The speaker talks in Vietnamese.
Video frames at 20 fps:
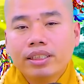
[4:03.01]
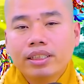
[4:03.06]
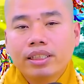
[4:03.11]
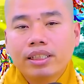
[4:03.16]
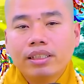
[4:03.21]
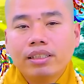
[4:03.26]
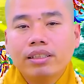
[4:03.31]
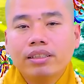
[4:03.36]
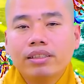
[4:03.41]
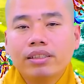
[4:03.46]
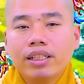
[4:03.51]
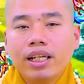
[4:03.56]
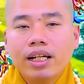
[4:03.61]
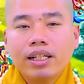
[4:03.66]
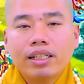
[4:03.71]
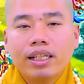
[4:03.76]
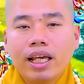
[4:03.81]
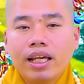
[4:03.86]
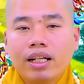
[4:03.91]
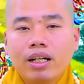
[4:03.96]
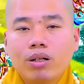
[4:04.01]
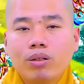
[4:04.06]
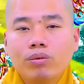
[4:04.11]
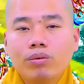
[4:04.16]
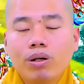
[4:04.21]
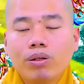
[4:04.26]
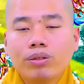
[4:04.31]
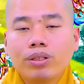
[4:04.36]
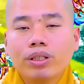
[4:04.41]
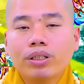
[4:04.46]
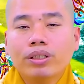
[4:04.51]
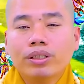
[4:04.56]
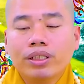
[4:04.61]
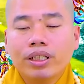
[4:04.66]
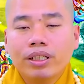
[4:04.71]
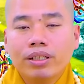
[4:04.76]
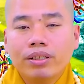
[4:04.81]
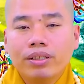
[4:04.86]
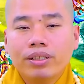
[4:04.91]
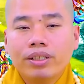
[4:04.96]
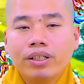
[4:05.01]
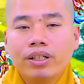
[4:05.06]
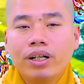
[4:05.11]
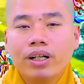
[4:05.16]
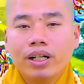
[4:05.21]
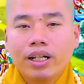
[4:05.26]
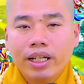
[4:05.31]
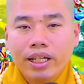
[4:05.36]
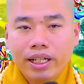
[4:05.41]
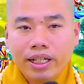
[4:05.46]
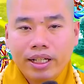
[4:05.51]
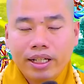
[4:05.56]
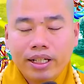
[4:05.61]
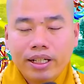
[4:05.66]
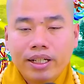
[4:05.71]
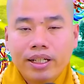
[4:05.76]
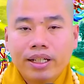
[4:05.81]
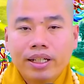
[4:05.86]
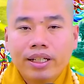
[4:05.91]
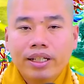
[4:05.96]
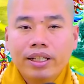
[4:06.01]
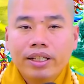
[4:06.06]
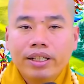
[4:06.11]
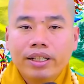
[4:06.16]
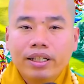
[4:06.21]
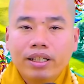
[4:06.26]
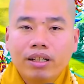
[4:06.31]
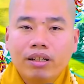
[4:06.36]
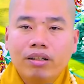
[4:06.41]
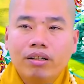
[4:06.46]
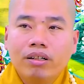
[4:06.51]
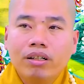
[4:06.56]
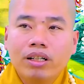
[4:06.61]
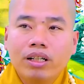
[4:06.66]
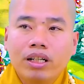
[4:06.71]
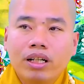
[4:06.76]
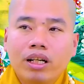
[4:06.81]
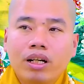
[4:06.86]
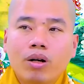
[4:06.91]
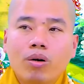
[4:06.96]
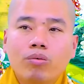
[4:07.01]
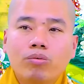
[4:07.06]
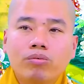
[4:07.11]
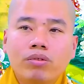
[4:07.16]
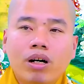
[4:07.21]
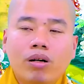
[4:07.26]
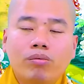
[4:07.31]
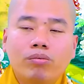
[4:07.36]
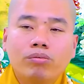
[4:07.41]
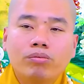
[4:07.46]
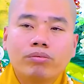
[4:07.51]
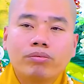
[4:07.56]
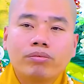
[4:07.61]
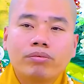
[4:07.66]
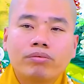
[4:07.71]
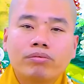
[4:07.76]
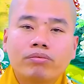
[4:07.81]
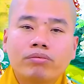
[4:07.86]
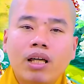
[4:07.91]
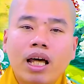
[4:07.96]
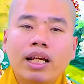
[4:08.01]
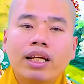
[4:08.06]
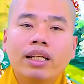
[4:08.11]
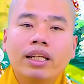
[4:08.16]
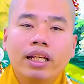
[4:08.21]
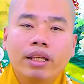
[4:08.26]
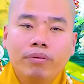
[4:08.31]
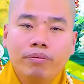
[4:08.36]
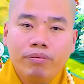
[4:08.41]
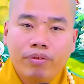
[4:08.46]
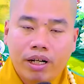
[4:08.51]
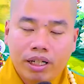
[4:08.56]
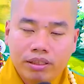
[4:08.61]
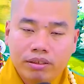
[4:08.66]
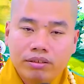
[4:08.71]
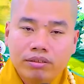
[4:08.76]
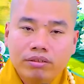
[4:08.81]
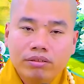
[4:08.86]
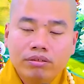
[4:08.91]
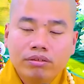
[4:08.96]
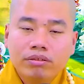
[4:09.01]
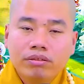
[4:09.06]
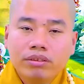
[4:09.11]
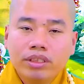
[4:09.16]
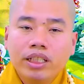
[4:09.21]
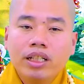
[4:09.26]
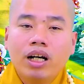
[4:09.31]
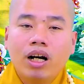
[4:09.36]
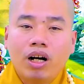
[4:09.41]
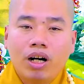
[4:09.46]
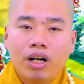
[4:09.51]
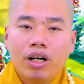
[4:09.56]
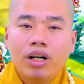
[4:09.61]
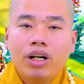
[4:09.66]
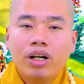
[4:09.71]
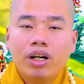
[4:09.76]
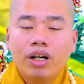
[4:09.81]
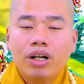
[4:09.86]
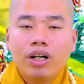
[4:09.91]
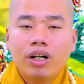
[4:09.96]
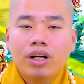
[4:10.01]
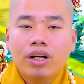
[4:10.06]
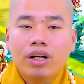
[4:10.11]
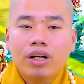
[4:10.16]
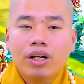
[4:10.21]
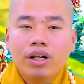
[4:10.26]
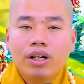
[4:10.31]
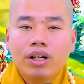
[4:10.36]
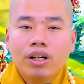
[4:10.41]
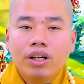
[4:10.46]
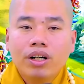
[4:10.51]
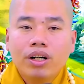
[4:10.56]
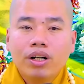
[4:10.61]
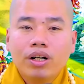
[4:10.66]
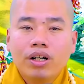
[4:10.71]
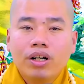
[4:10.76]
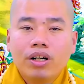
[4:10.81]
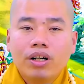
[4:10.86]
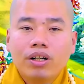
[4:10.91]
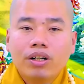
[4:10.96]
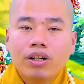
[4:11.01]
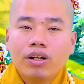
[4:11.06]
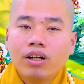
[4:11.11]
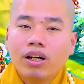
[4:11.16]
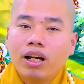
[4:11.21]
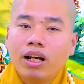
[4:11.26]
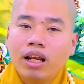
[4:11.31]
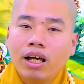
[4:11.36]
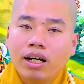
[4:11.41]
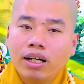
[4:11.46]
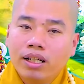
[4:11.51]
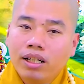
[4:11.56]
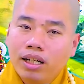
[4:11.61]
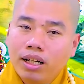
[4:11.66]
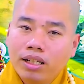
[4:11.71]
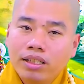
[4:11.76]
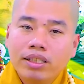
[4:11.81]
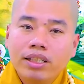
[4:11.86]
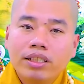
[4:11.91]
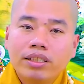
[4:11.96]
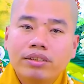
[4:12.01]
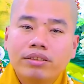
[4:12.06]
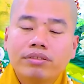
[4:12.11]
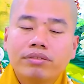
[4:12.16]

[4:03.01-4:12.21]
cứ thường nhắc về câu vô thường vậy thôi cho họ nghe rồi cùng đồng thanh niệm phật với họ đó là lợi ích lớn nhất